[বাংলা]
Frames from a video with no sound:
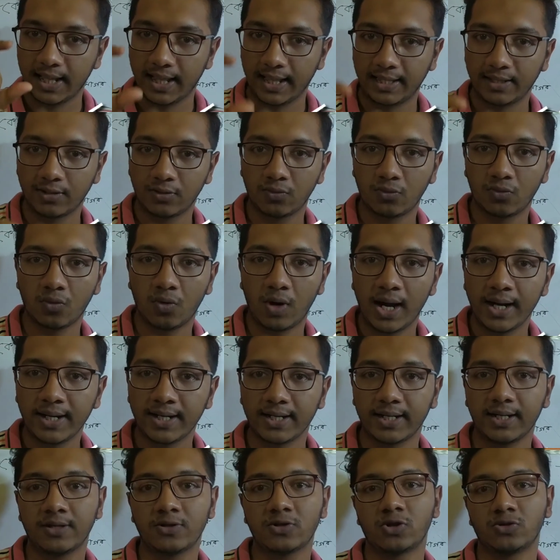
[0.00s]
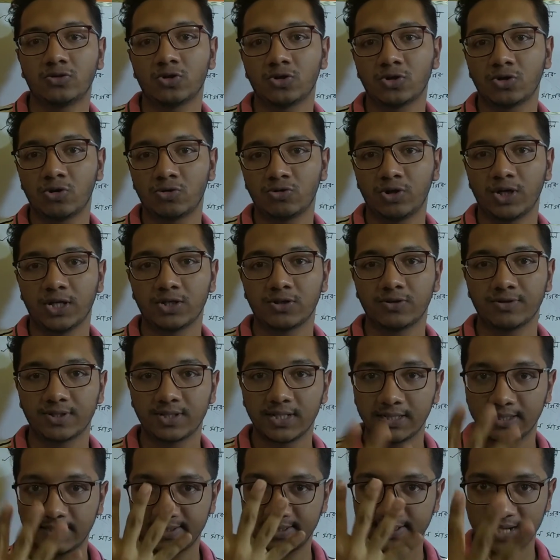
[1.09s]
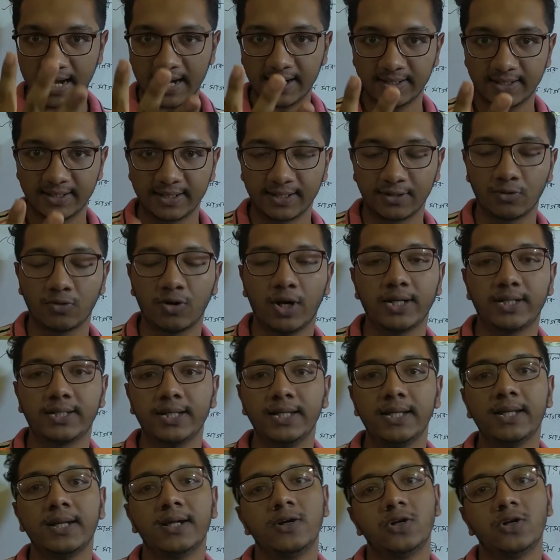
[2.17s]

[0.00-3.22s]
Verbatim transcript: এই কোয়াডের সদস্য দেশ হচ্ছে চারটি কয়টি